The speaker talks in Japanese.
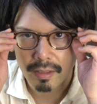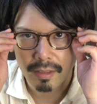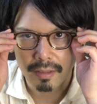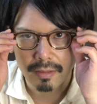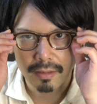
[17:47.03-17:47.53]

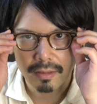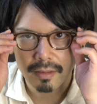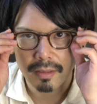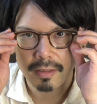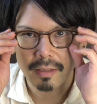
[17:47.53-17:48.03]
で
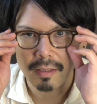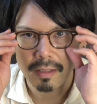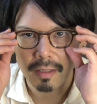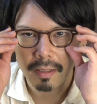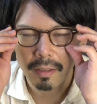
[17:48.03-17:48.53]
す。
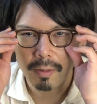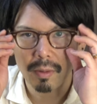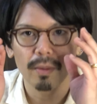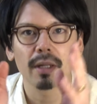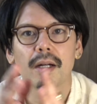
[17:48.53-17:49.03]
こ
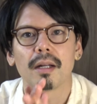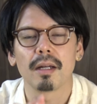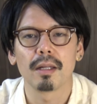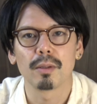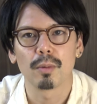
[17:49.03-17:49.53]
れはだか
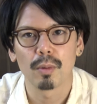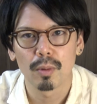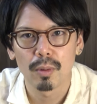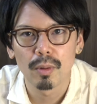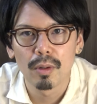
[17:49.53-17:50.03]
ら、えっ、ー、と、
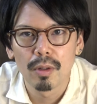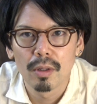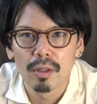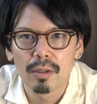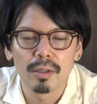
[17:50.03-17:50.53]

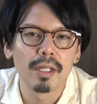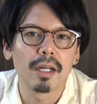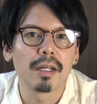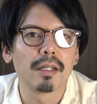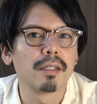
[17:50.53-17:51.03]

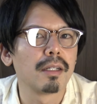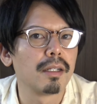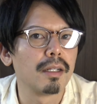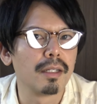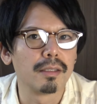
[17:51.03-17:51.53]
クリア
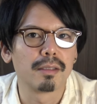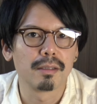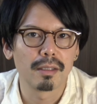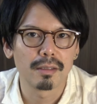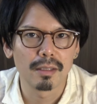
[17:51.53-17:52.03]

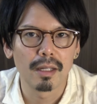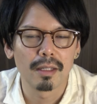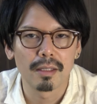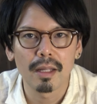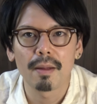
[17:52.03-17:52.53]
レンズですね。
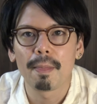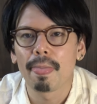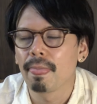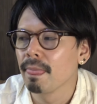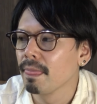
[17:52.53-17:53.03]
で、
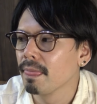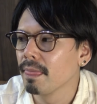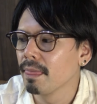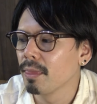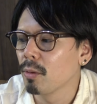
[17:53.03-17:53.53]
う
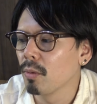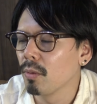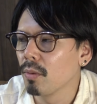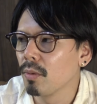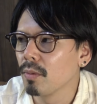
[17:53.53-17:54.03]
ん
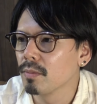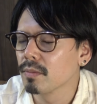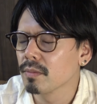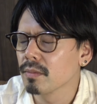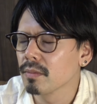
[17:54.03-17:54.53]
と、
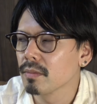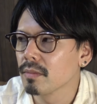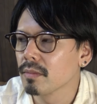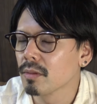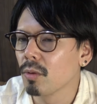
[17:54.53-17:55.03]

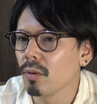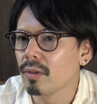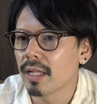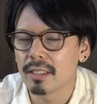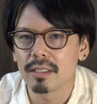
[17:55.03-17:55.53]
ど
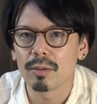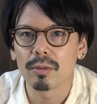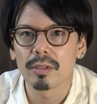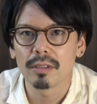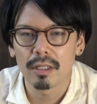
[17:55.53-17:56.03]
なしってこ
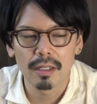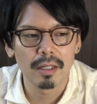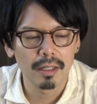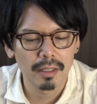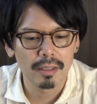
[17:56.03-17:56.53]
とですね。
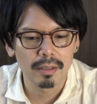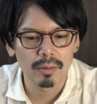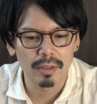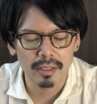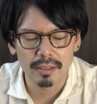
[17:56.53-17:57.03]
はい。
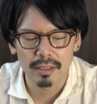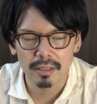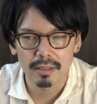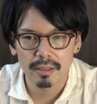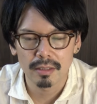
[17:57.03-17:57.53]
どなしで
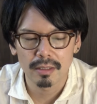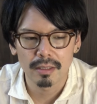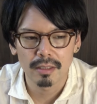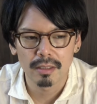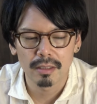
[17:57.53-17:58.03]
す。
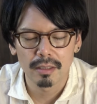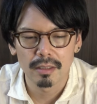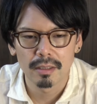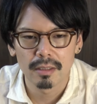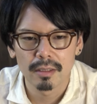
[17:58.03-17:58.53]

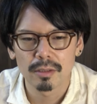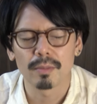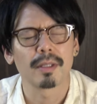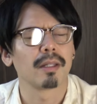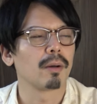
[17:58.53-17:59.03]

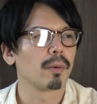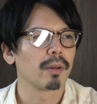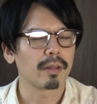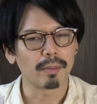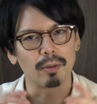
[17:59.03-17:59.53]
ちょっと待ってな、これ
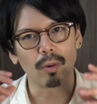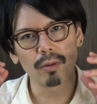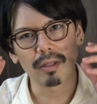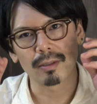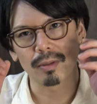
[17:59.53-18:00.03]
多分
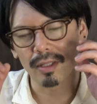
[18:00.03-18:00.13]
コンタクト